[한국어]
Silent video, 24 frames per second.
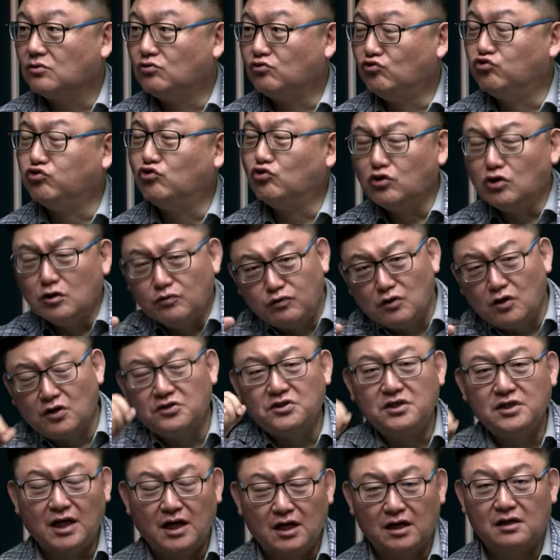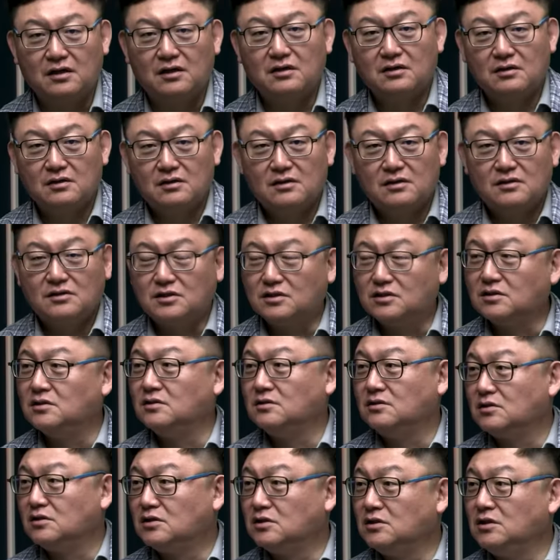누구를 불렀느냐?
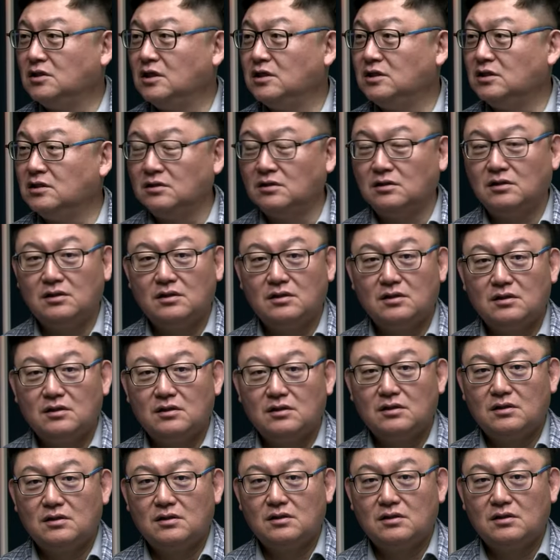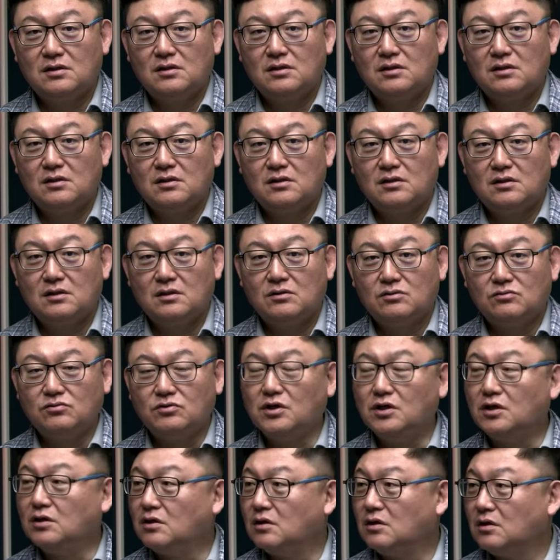증, 증인을
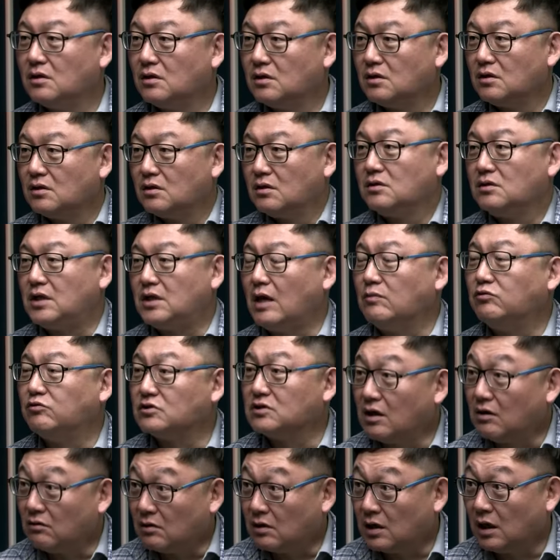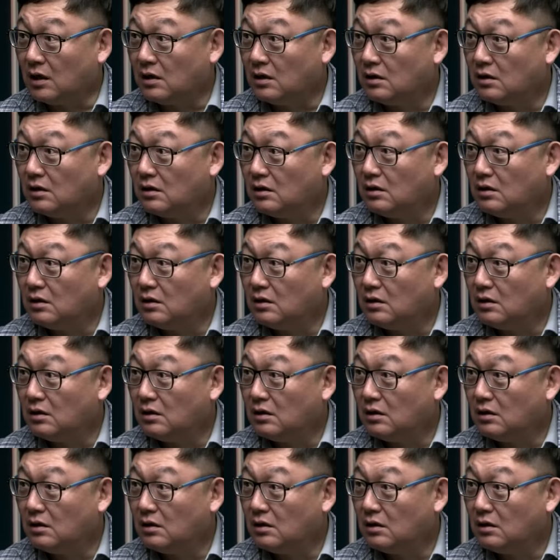우리 대북 사업가